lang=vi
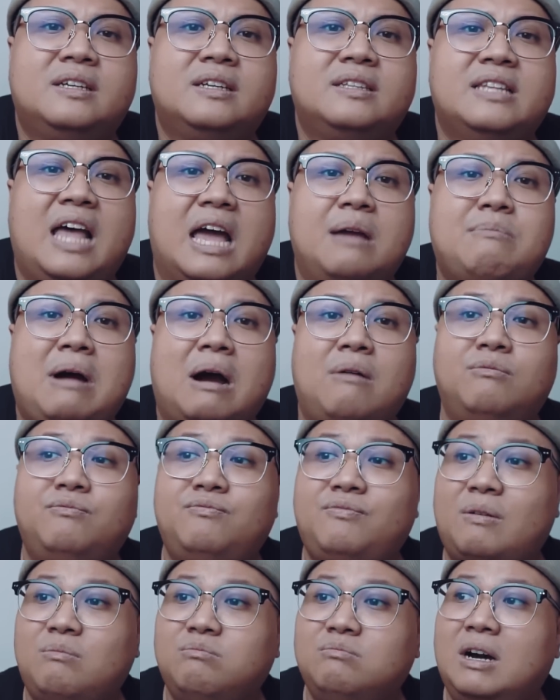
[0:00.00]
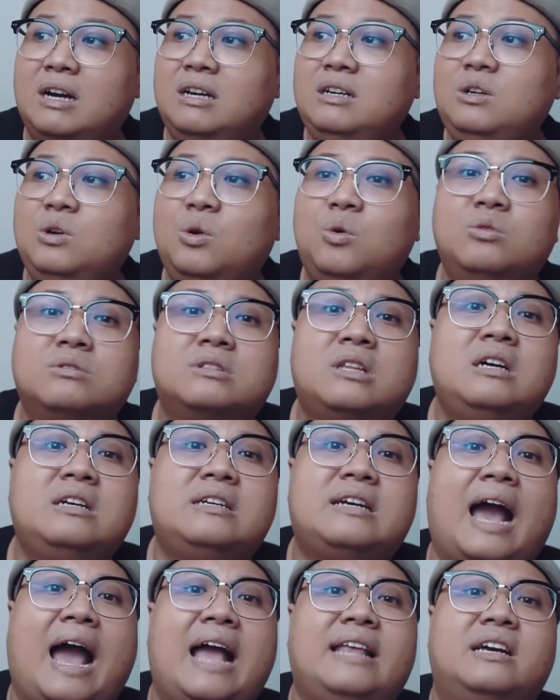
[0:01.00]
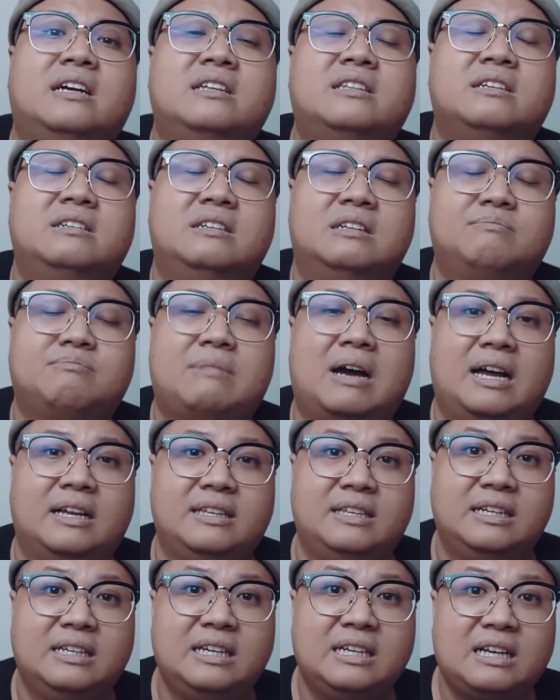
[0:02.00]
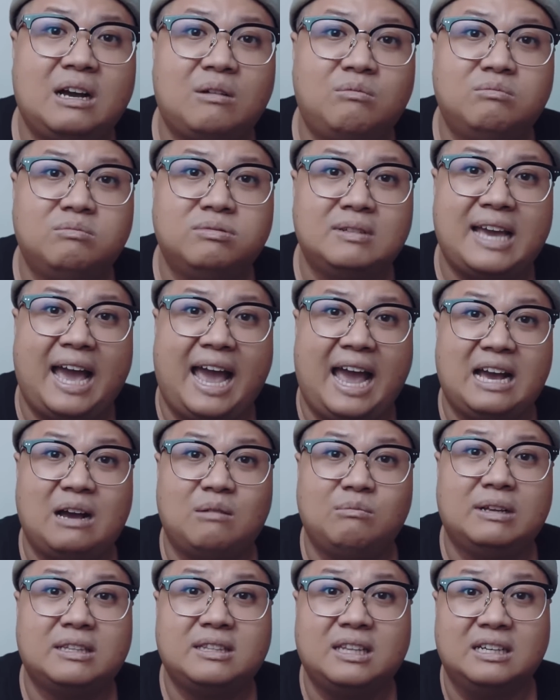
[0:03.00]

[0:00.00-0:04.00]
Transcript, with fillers: để mà ông phong ấn luôn tất cả những tượng mà những cái công trạng ông đã